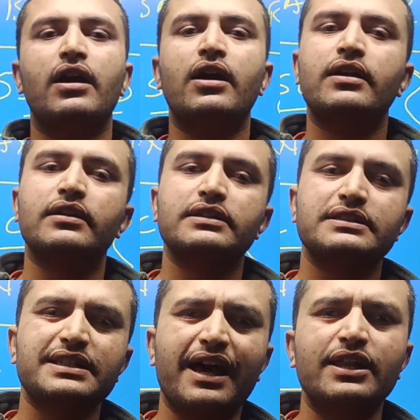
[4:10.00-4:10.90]
और
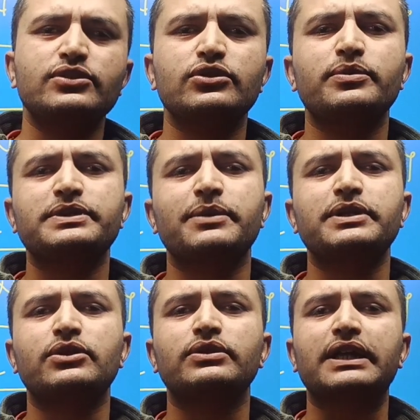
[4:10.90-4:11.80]
सारे जो जो
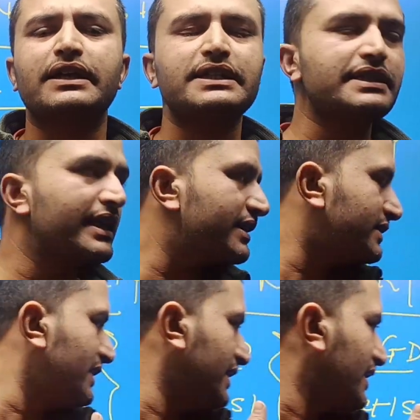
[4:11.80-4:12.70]
सब्जेक्ट होता है जैसे
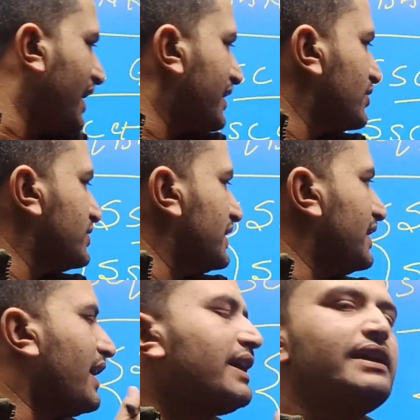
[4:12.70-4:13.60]
जीडी का है तो
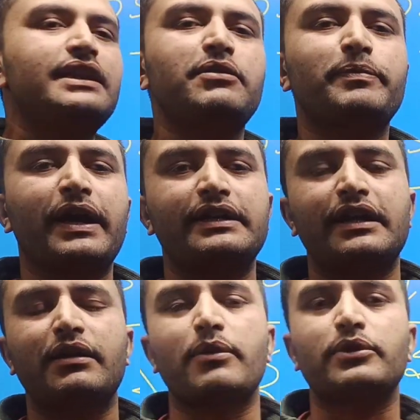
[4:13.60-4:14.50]
जीडी का हिंदी भी पढ़ाया
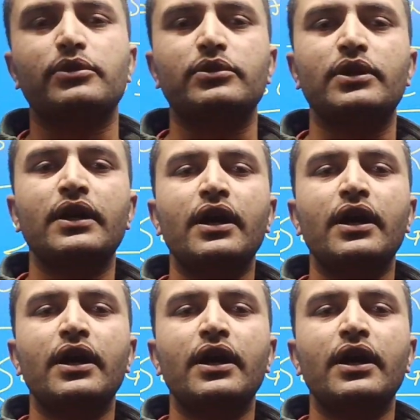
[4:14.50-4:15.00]
जाएगा आप लोगों को